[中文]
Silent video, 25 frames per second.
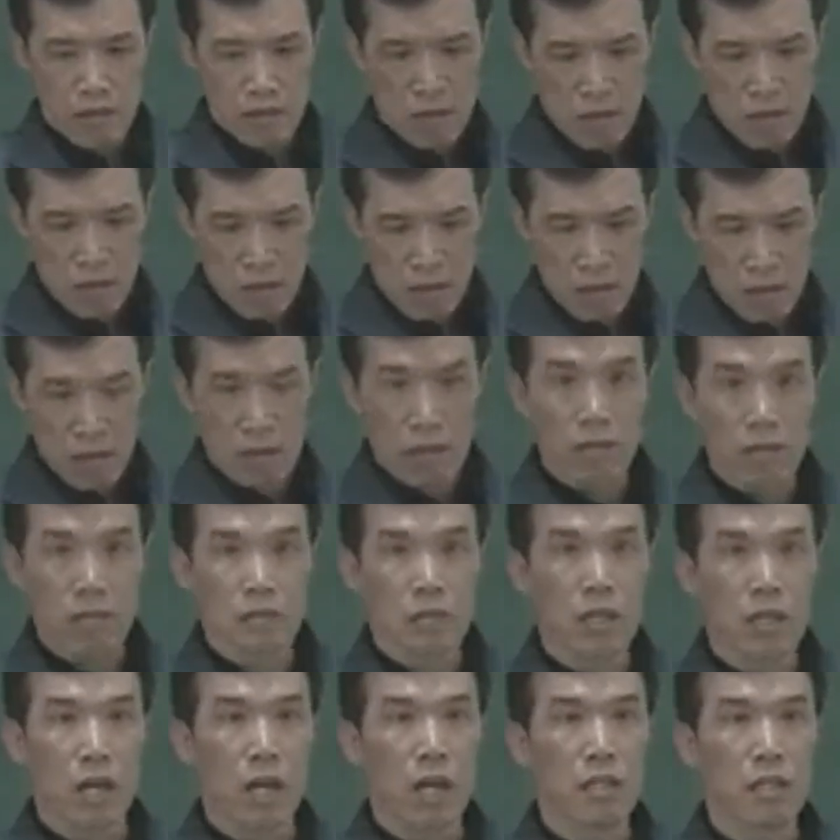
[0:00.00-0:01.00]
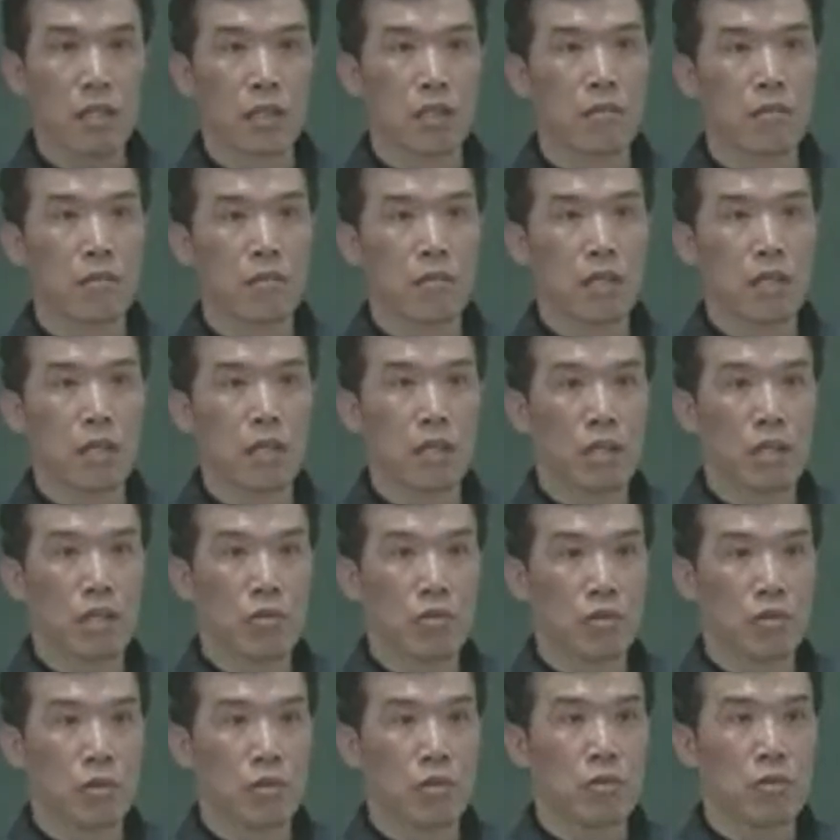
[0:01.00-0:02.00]
但是这种大体功能
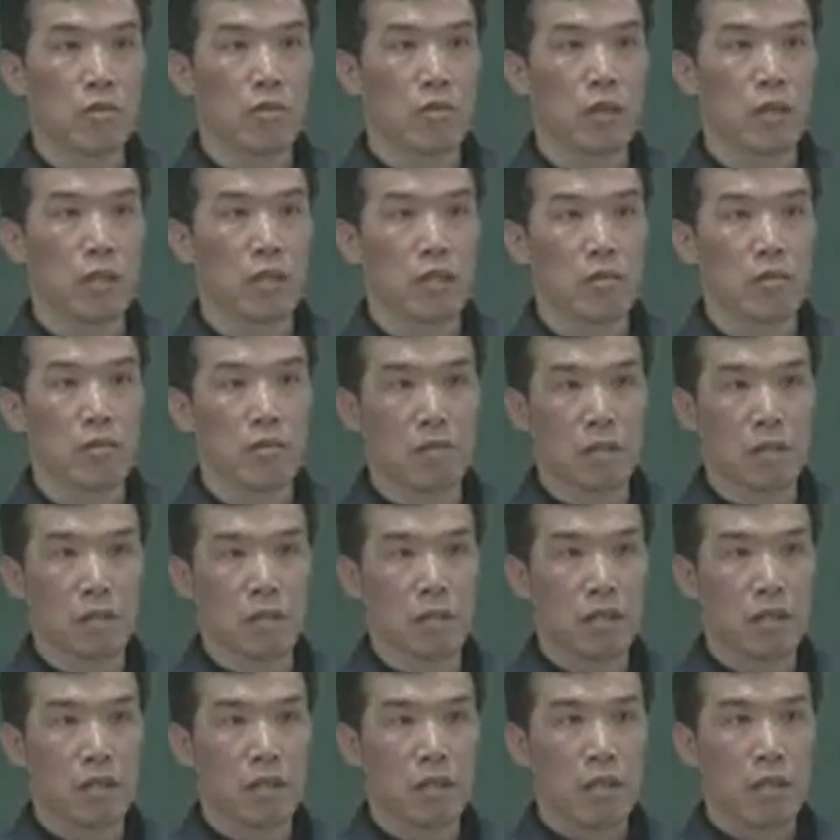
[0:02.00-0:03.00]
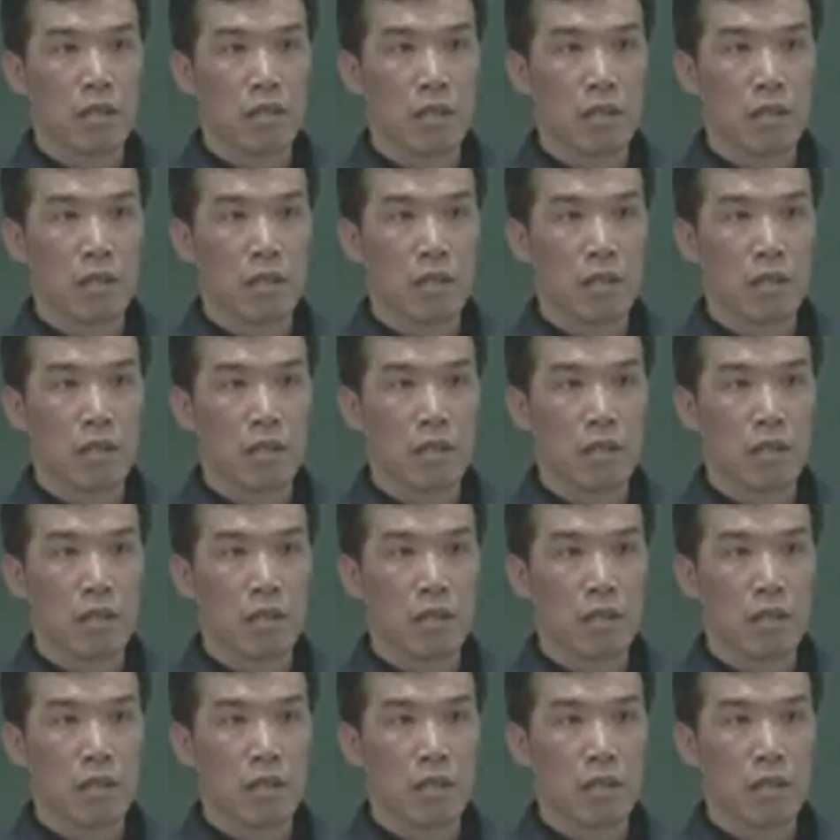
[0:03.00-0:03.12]
跟血循环的功能。